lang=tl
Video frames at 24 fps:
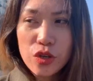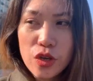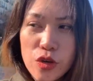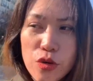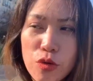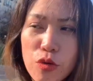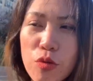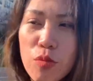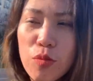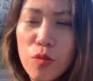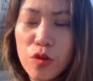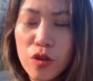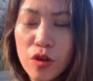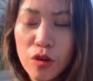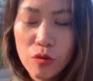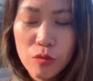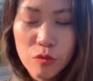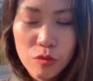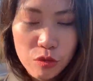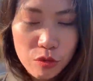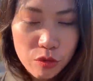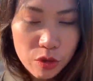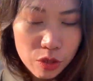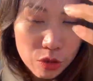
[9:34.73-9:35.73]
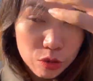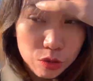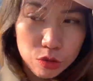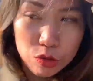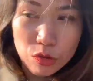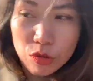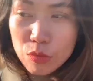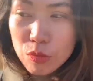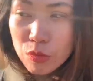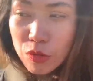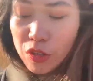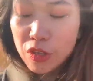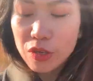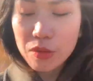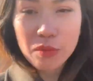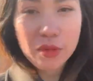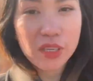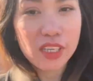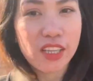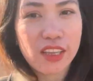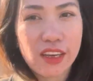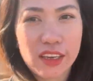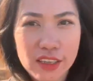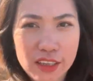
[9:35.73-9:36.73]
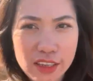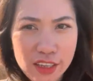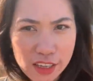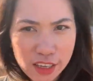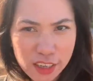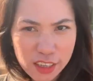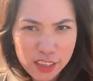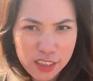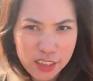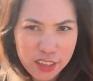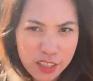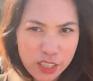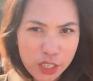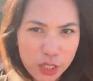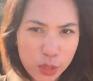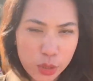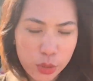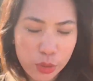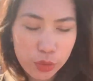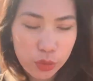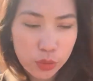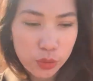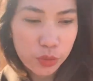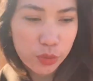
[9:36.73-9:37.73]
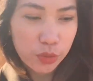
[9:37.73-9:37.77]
Ayoko muna kung gusto ko munang maglakad-lakad dito.